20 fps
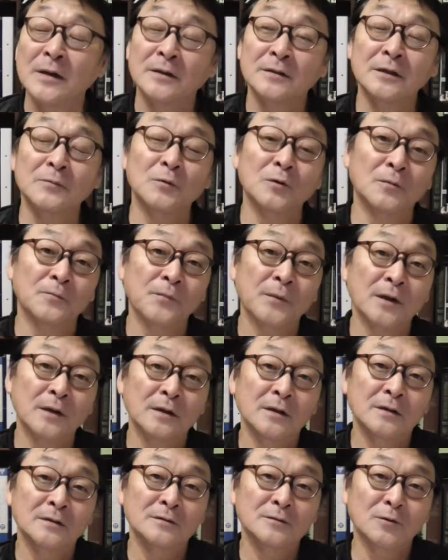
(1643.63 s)
でも、
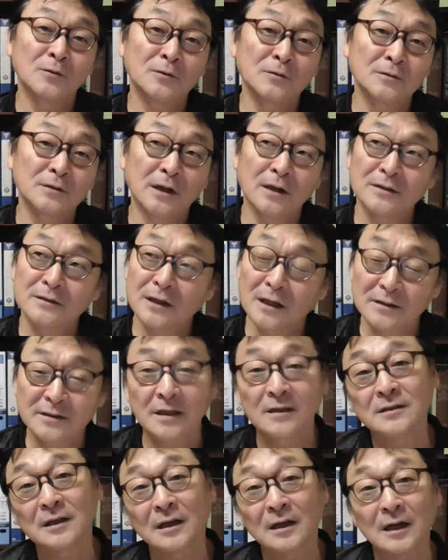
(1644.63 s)
それが何
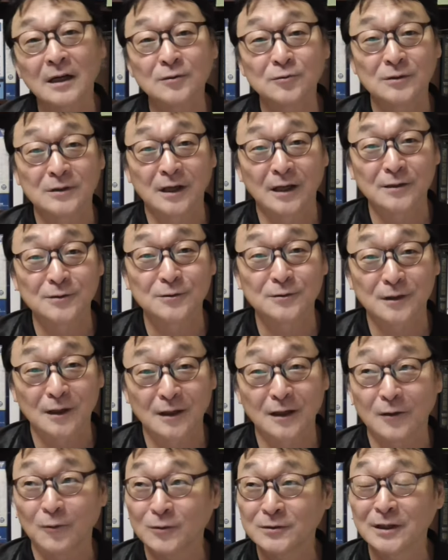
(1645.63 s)
だな明るいか言うた
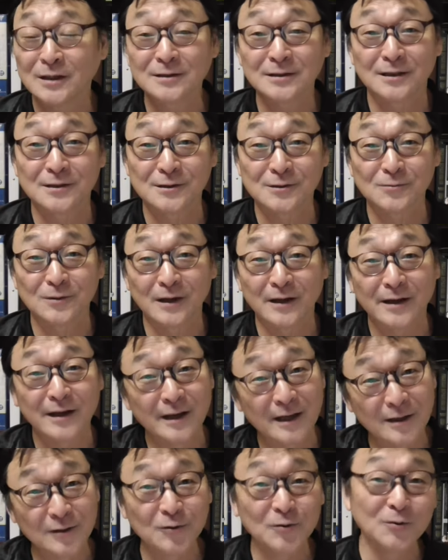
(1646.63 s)
ら、私たちは永
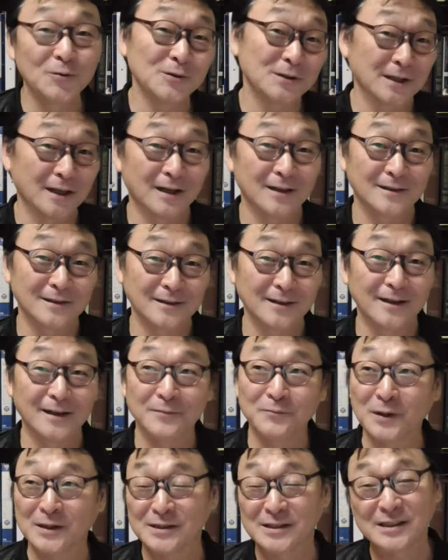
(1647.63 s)
遠の命があっ
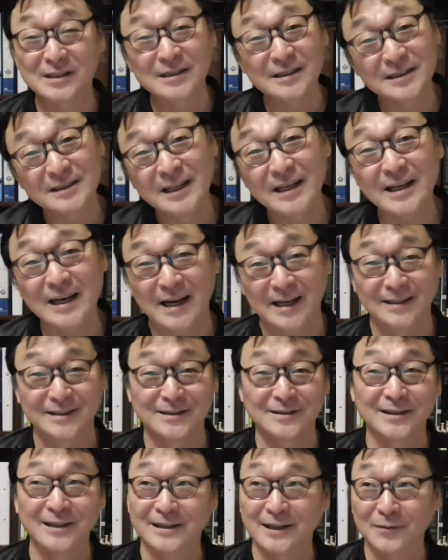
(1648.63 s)
て、まあ死んでない
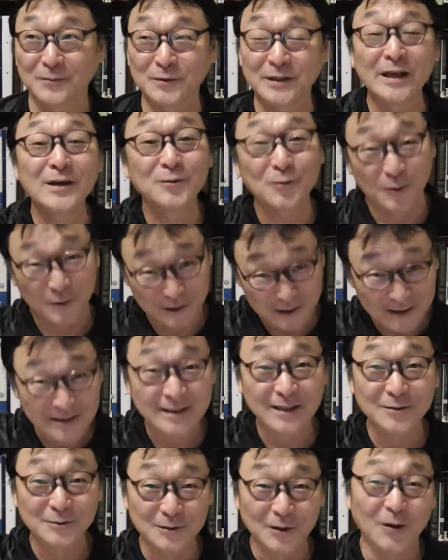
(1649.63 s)
言い方が天国に行っ
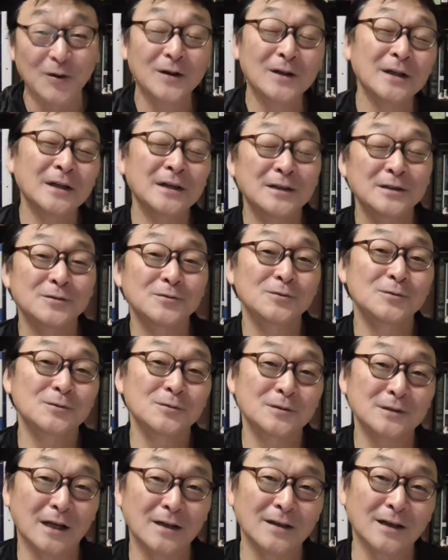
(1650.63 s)
てるとい
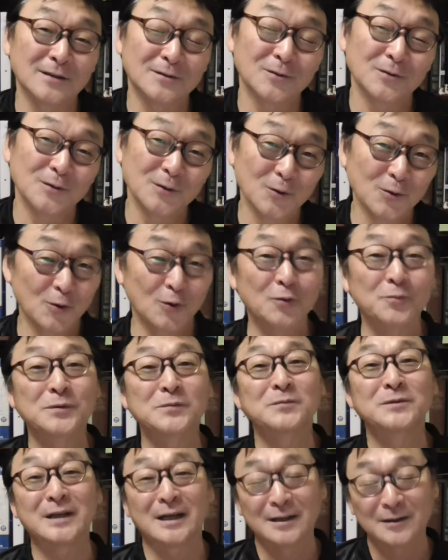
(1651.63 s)
う、なんかその喜び
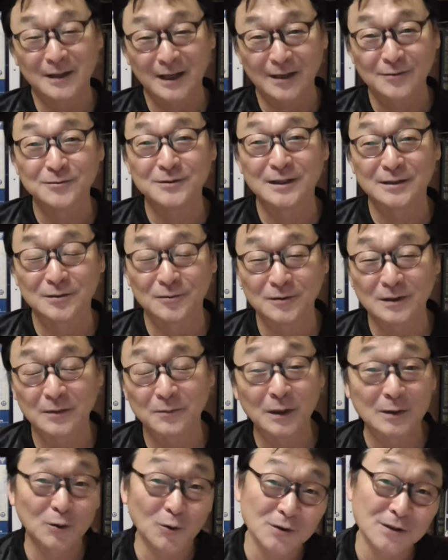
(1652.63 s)
みたいなのがあるんでしょうね。
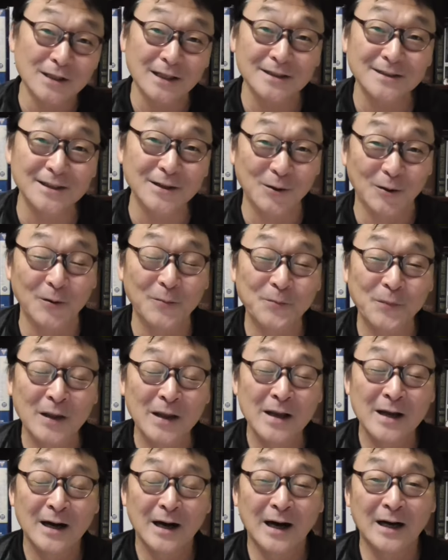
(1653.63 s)
まあどちらにせよ、
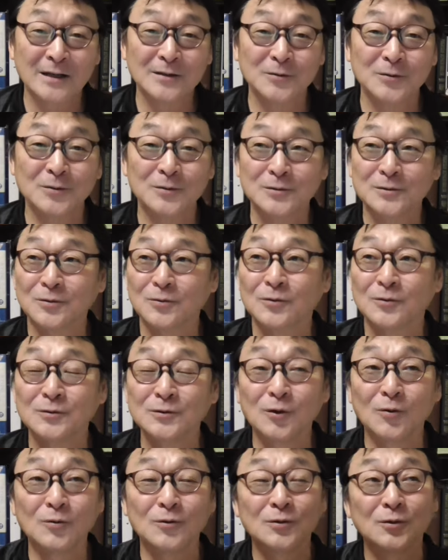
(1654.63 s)
あの、その
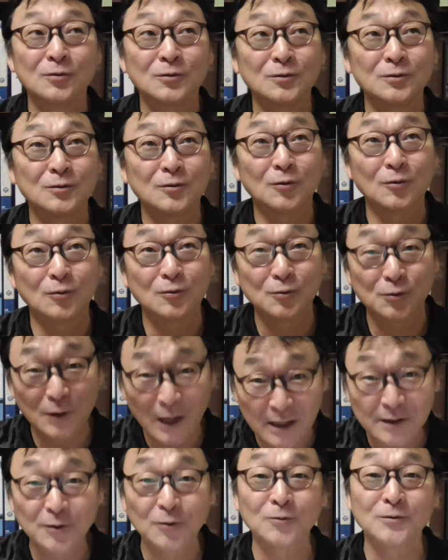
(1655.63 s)
よ、よ、この
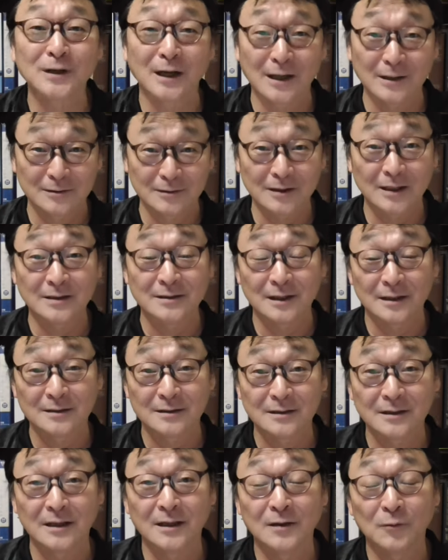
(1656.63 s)
暗い世の中の中にあっ
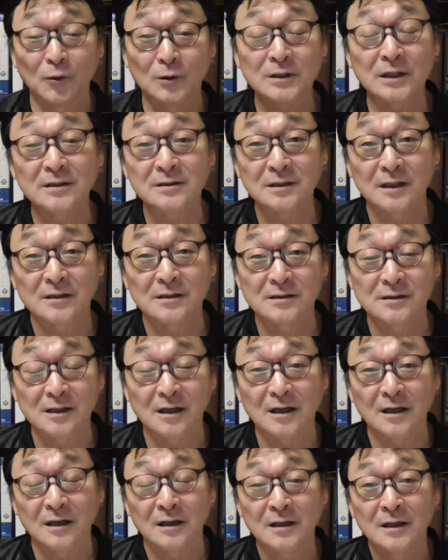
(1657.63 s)
て、私たち
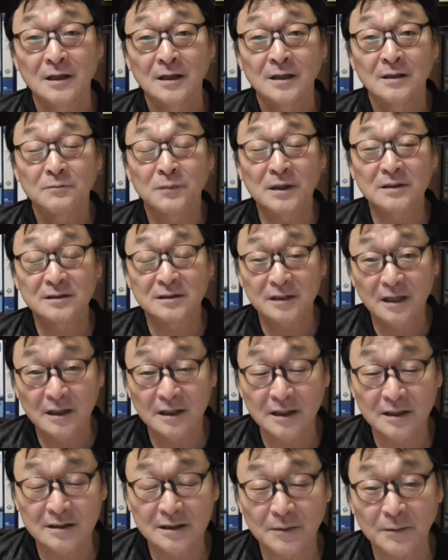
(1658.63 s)
が、まあ、精
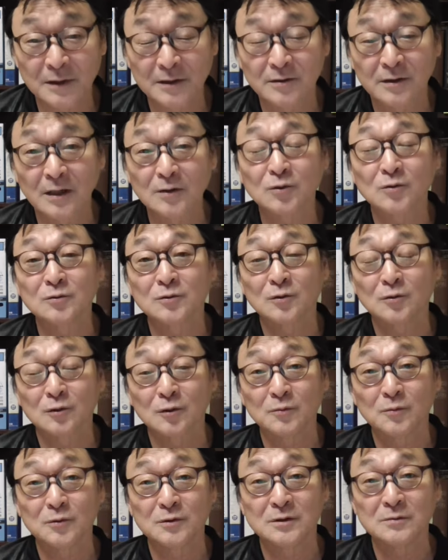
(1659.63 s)
霊様の宿りと
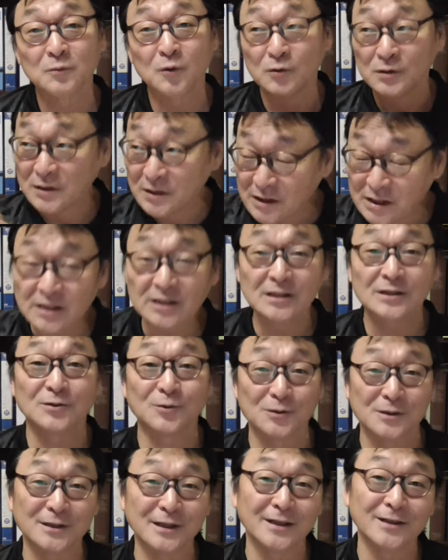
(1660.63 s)
ともにもう生き生き
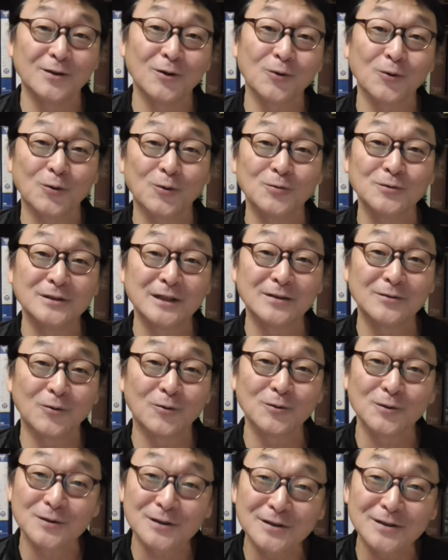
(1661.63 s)
として喜んでいる
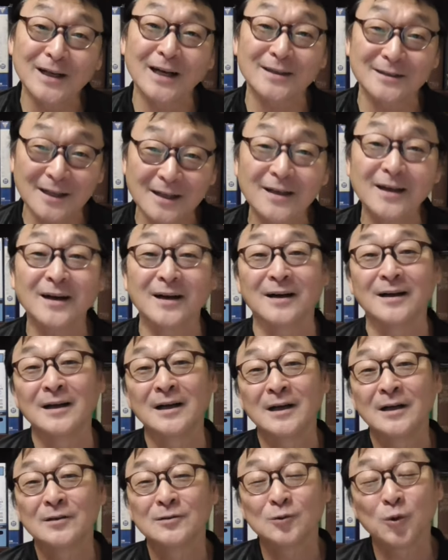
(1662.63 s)
この姿が
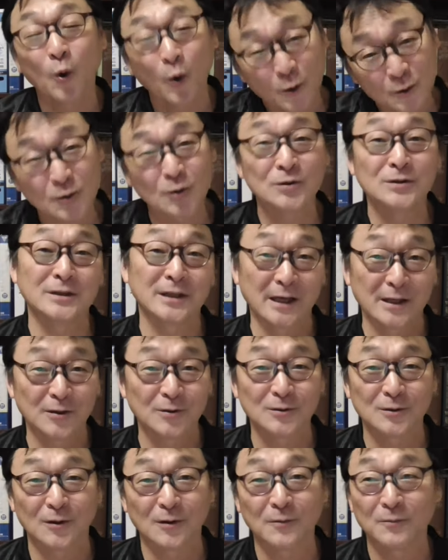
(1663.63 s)
尊いんだ
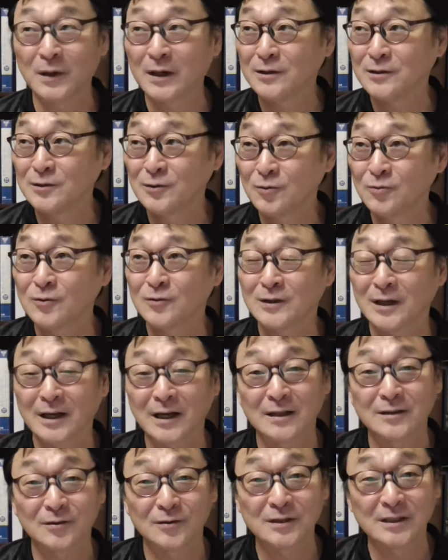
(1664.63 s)
よと、まあ、世の
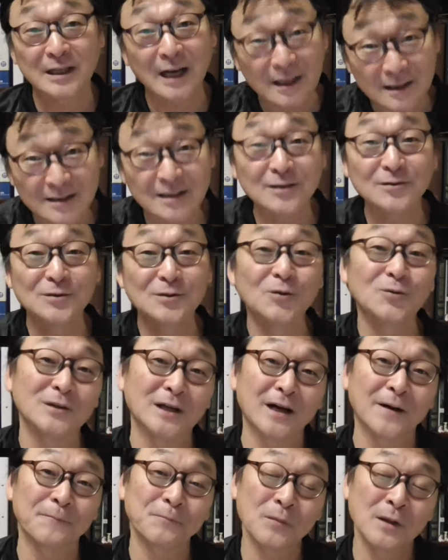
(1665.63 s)
中と光ってるよう
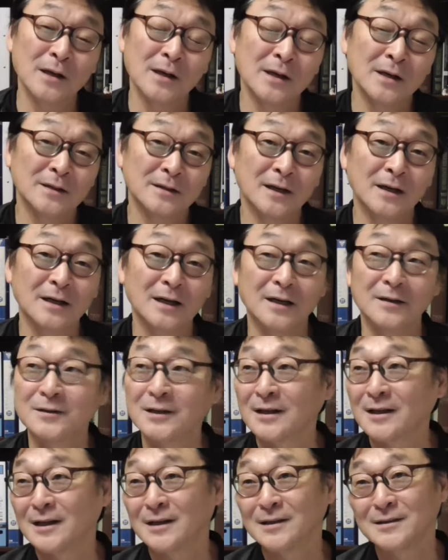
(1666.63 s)
な、なんか、
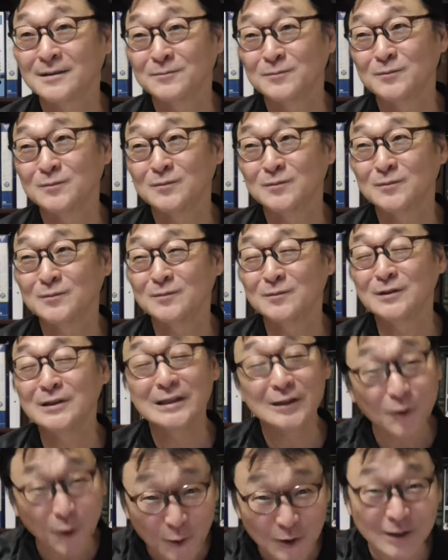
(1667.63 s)
なんか、
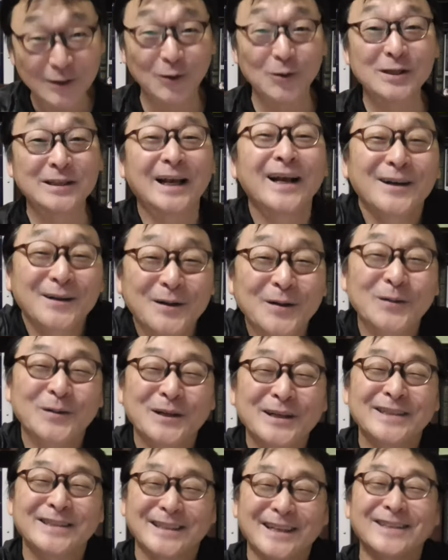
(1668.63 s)
ニコニコしてる
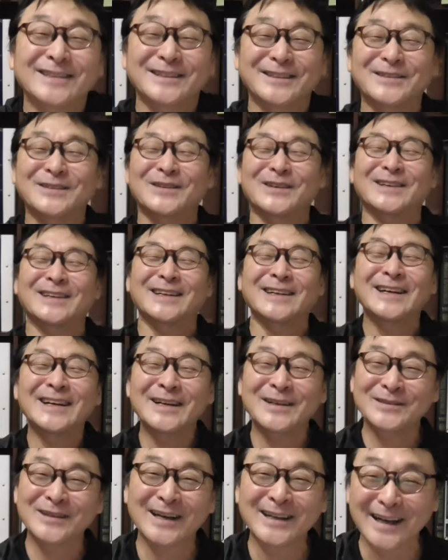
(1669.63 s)

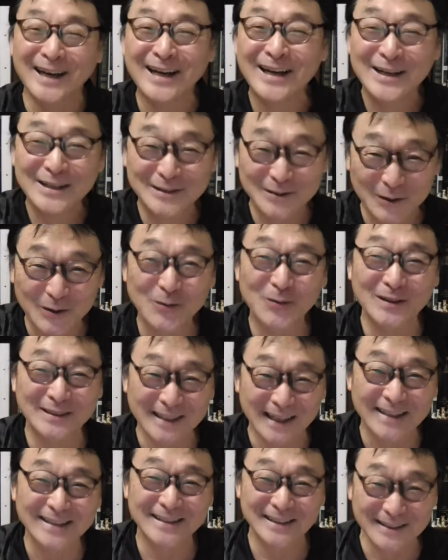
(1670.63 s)
なんか、それは
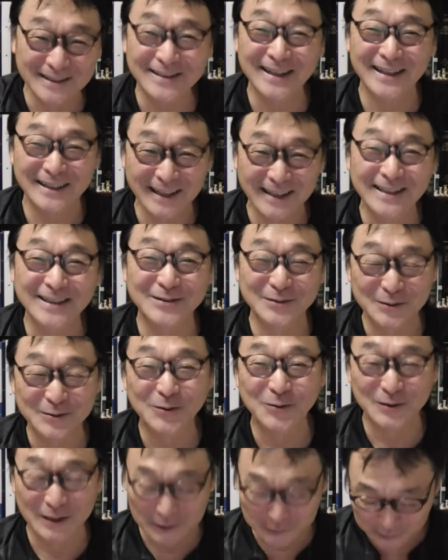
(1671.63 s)
大切なんやでという
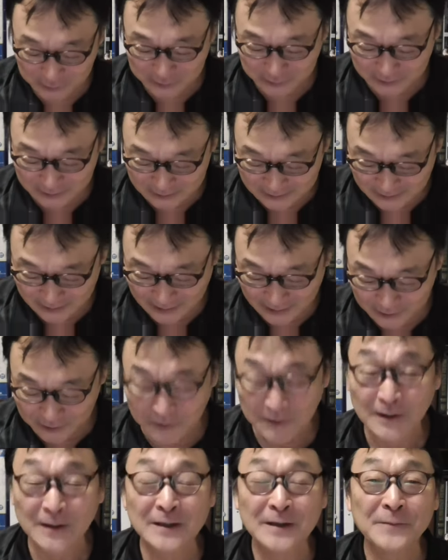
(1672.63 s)
ことやと思いますね。あ
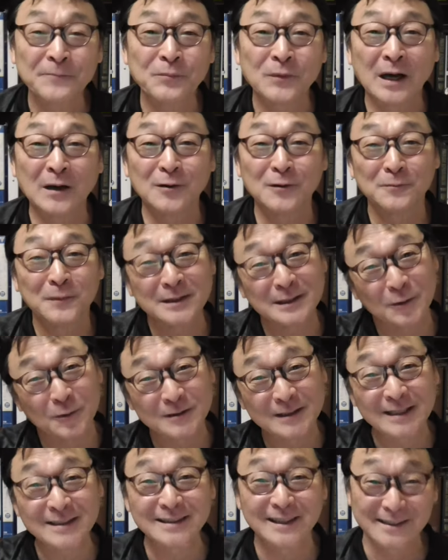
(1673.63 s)
の、あの、また
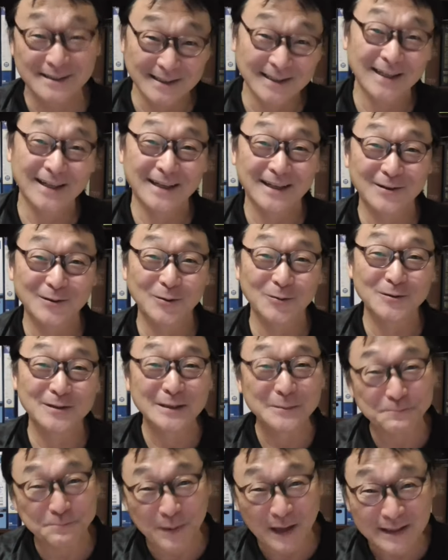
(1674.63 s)
私たちが、こう、
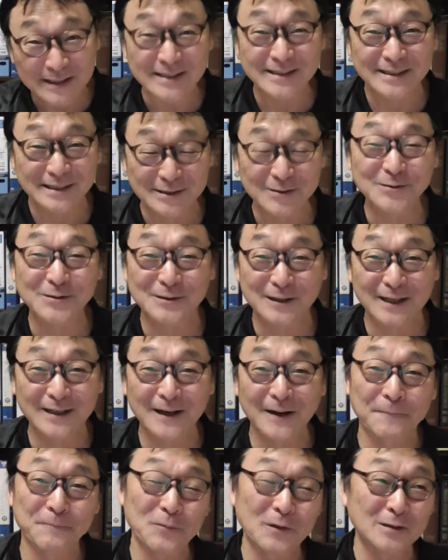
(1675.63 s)
立派に生きるいうか
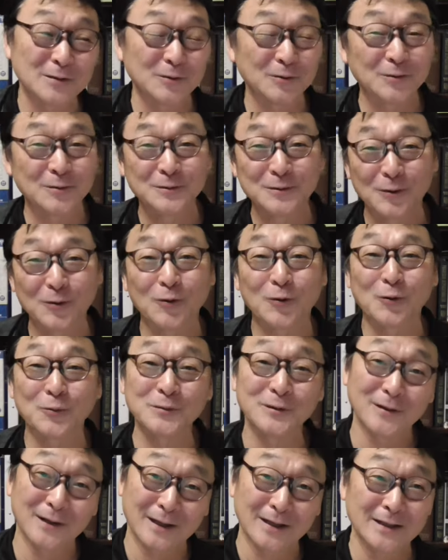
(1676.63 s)
な、その喜
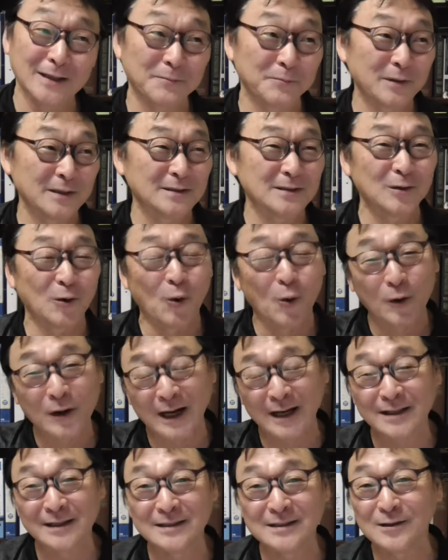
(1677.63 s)
びの中で別にお
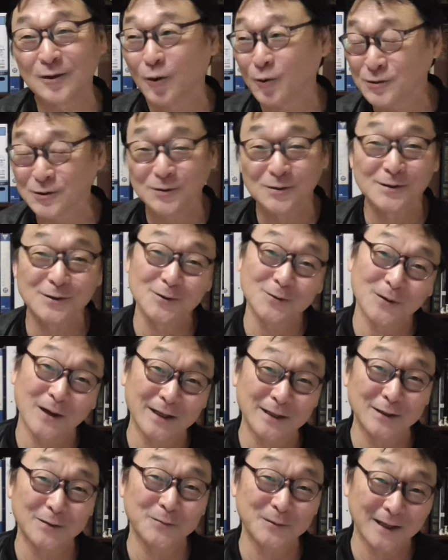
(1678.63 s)
金に固執するわ
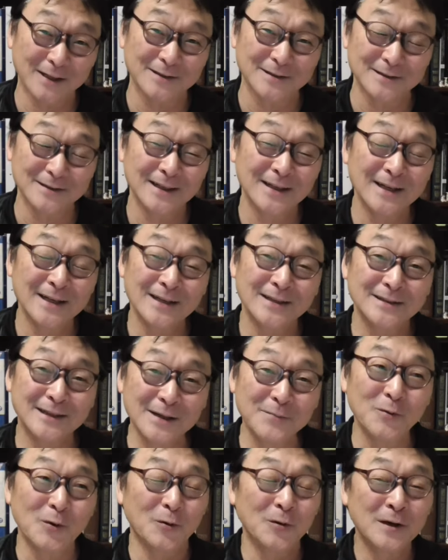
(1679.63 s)
けでもなく、
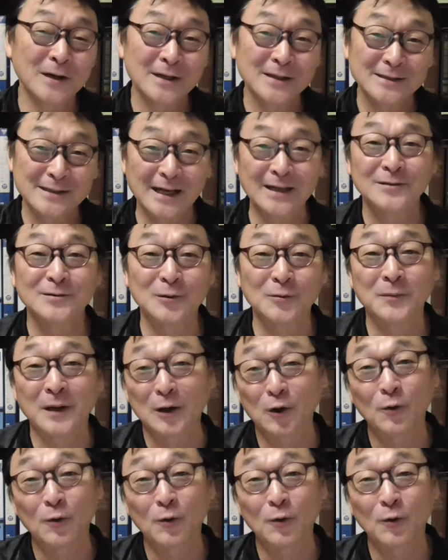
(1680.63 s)
でも、ちゃんと、ま、